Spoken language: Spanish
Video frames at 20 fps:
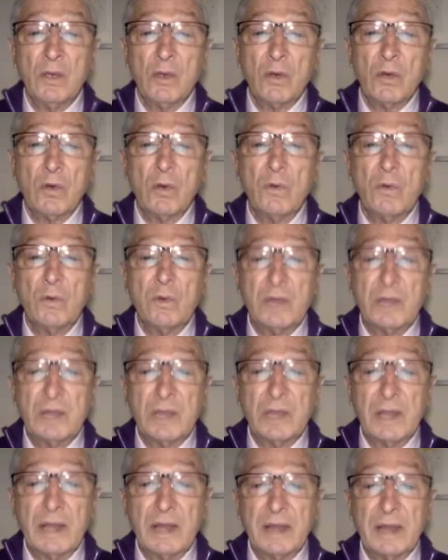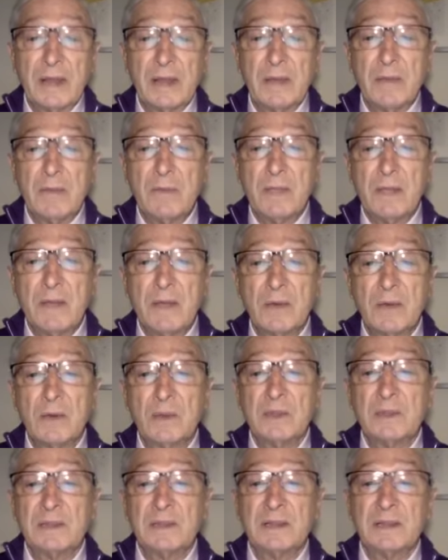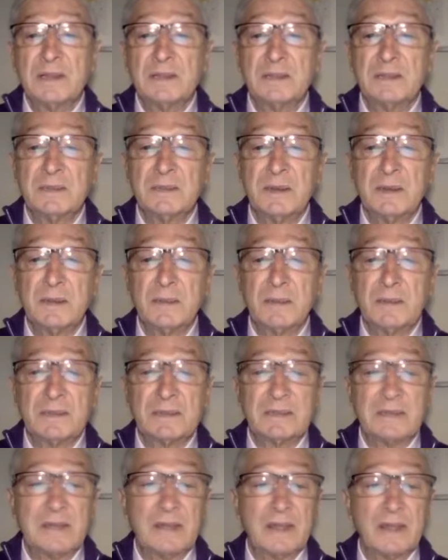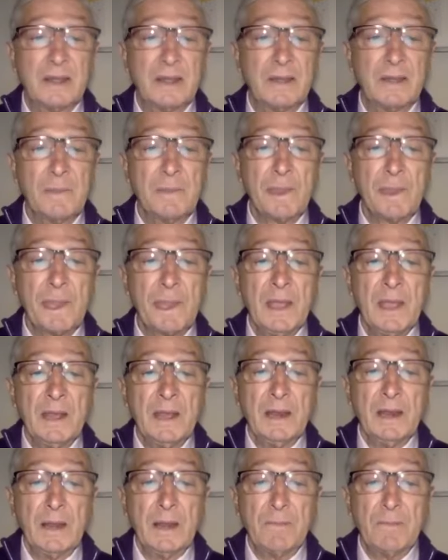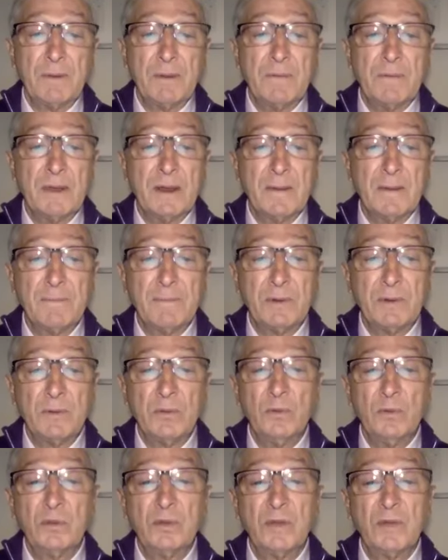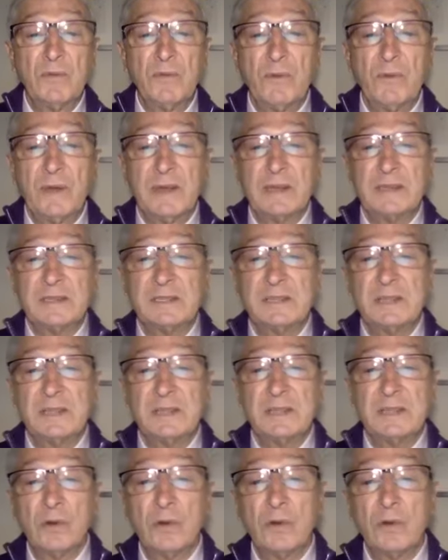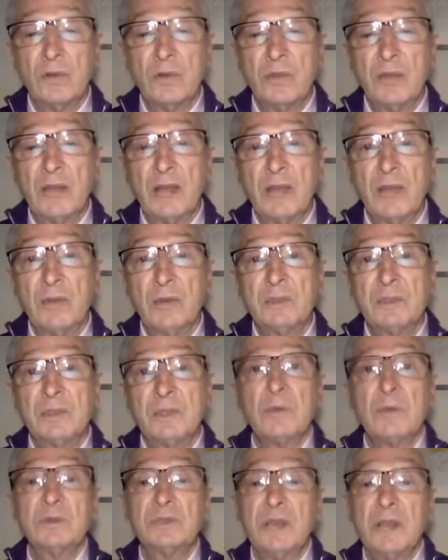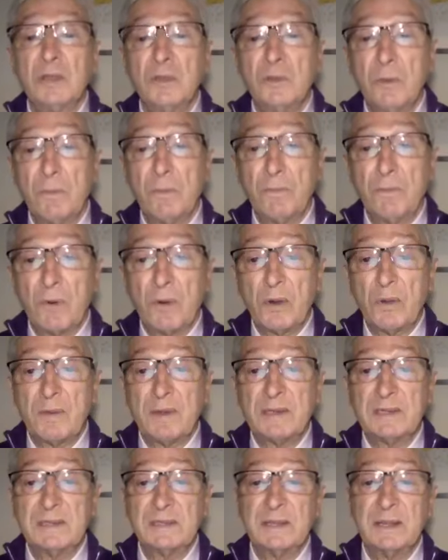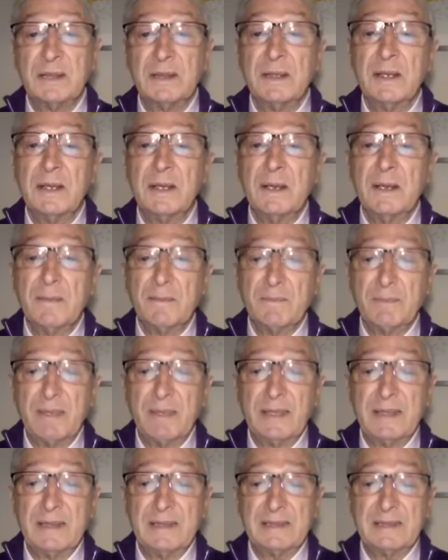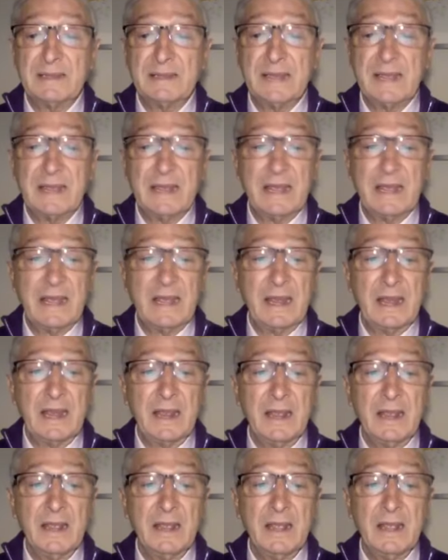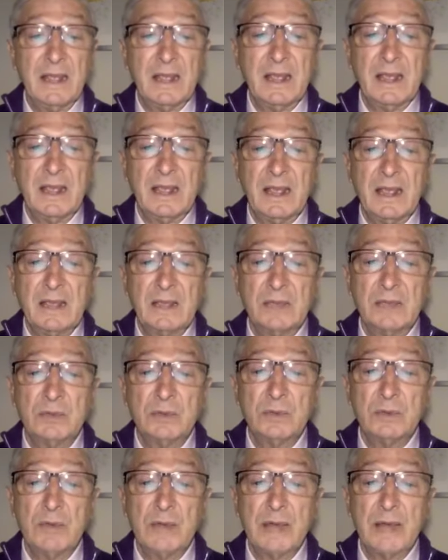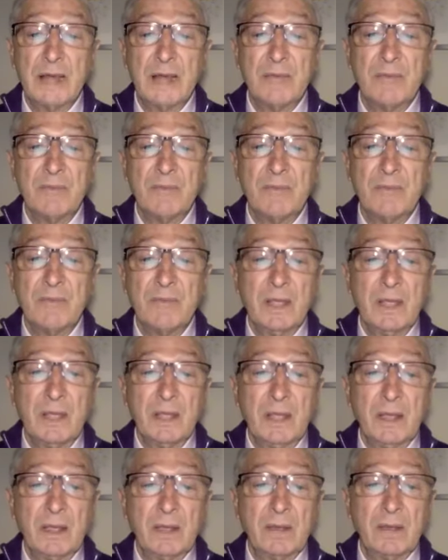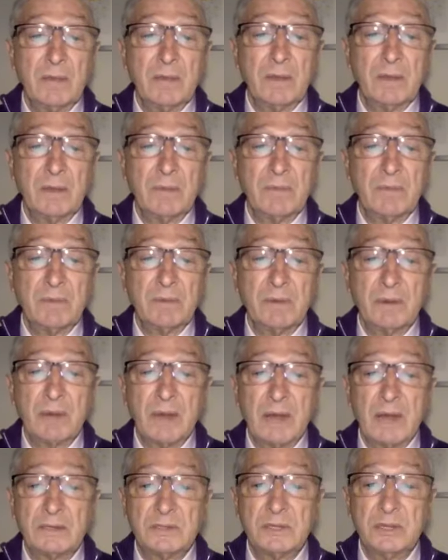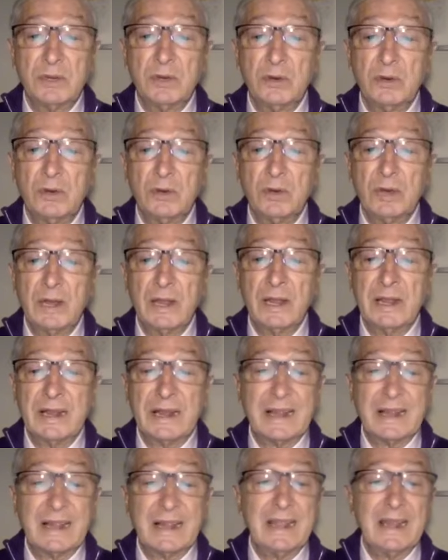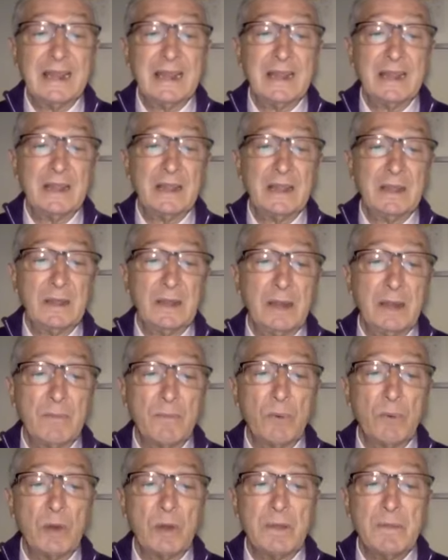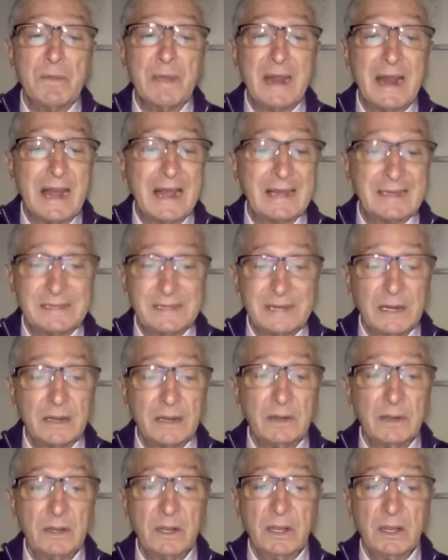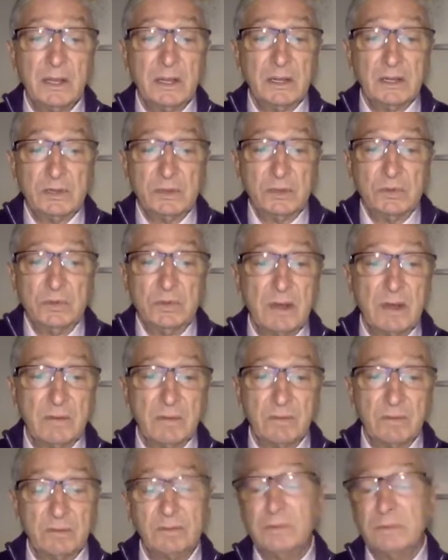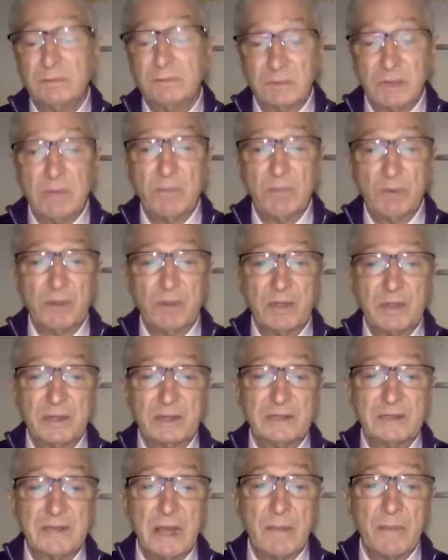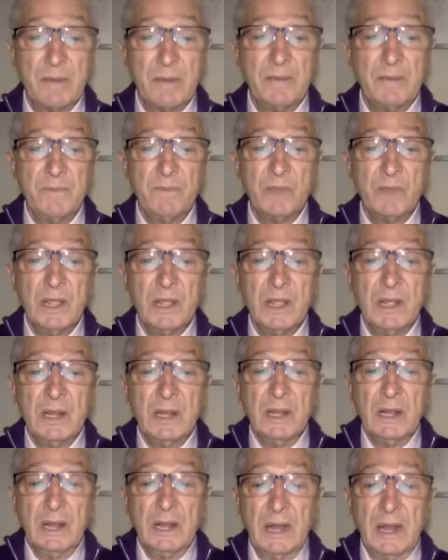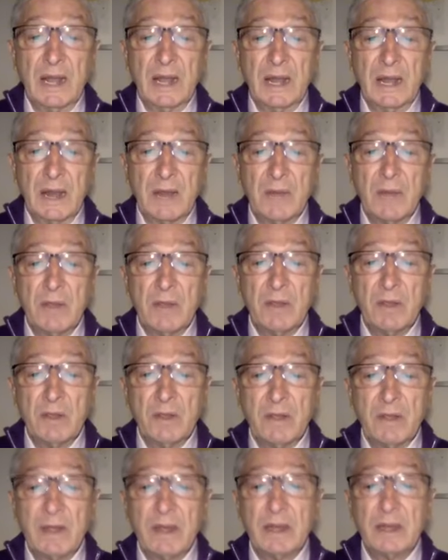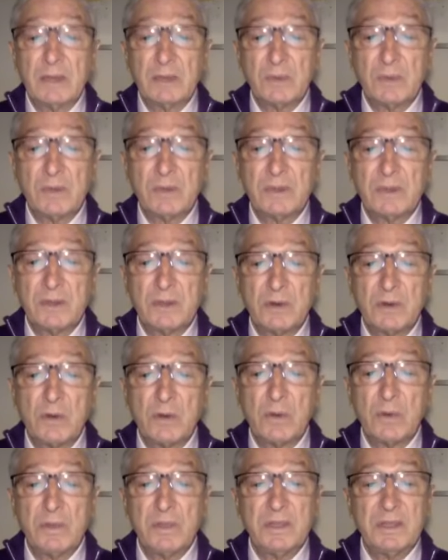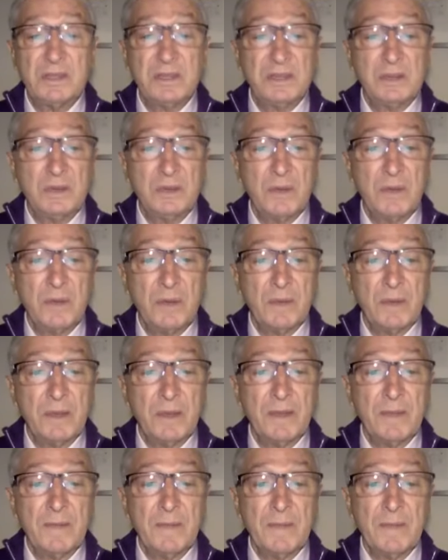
comunitaria el miércoles de la semana pasada. La primera pregunta fue si el condado está usando pruebas de PCR, que es una eh, reacción en cadena de la polimerasa, es un tipo de examen. La gran mayoría de las pruebas de COVID-19